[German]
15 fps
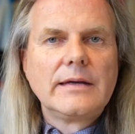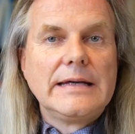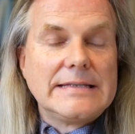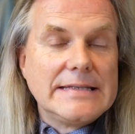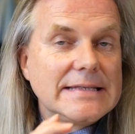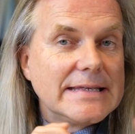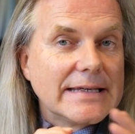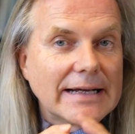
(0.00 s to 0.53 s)
Ich
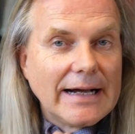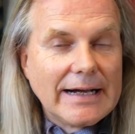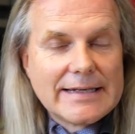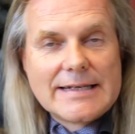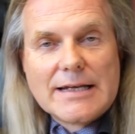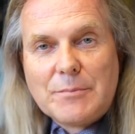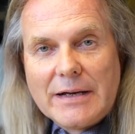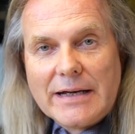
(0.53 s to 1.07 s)
sitze hier
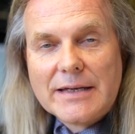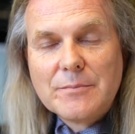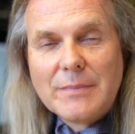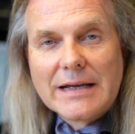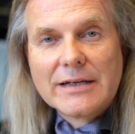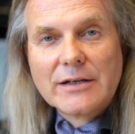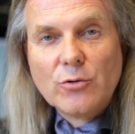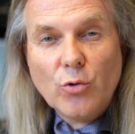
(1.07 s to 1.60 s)
gerade dabei,
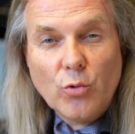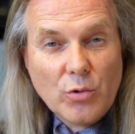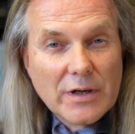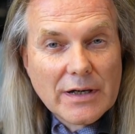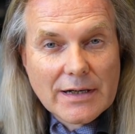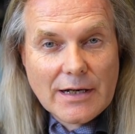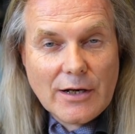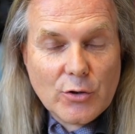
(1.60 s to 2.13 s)
mache
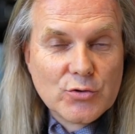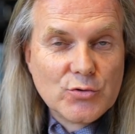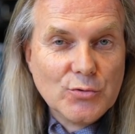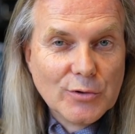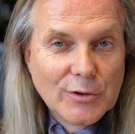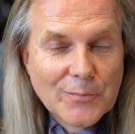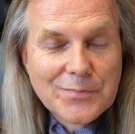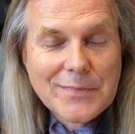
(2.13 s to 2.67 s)

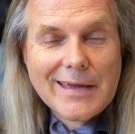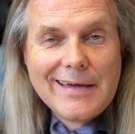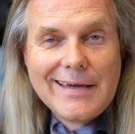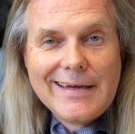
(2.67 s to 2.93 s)
Corona-Klausuren.